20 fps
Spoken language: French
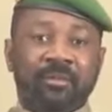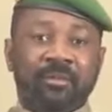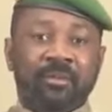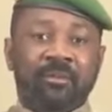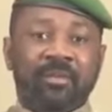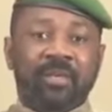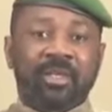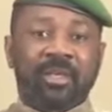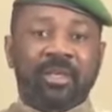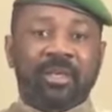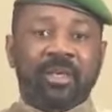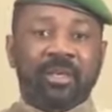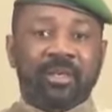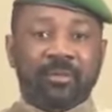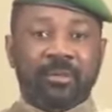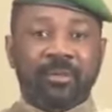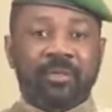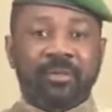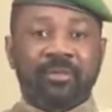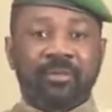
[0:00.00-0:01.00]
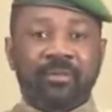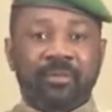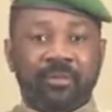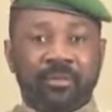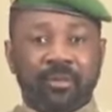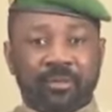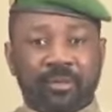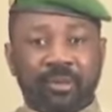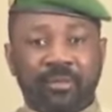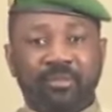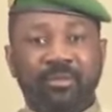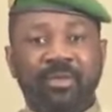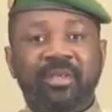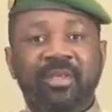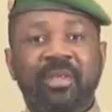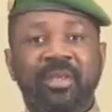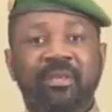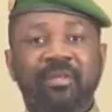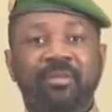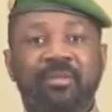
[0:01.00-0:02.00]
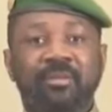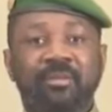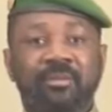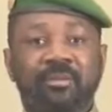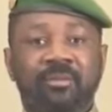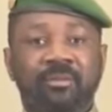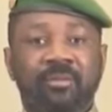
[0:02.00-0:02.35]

comme la relecture du code pénal,